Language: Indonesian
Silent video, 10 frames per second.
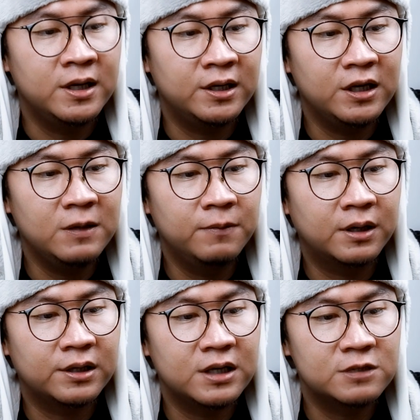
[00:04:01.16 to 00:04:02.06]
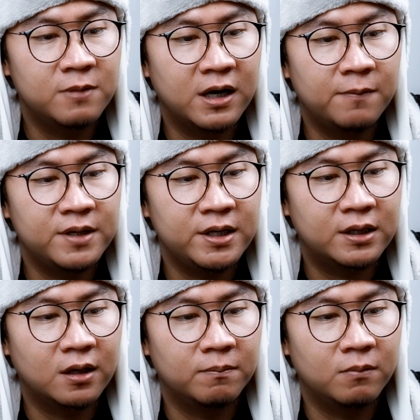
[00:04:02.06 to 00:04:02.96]
Jet kini bekerja sebagai
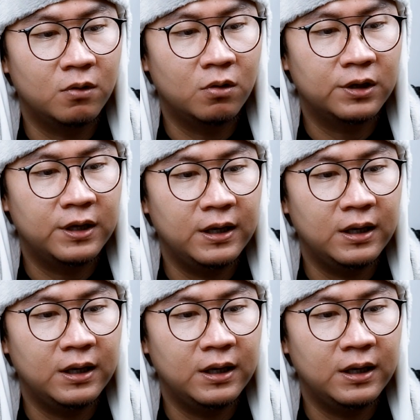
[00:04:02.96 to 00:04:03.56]
penyanyi klub. Oke,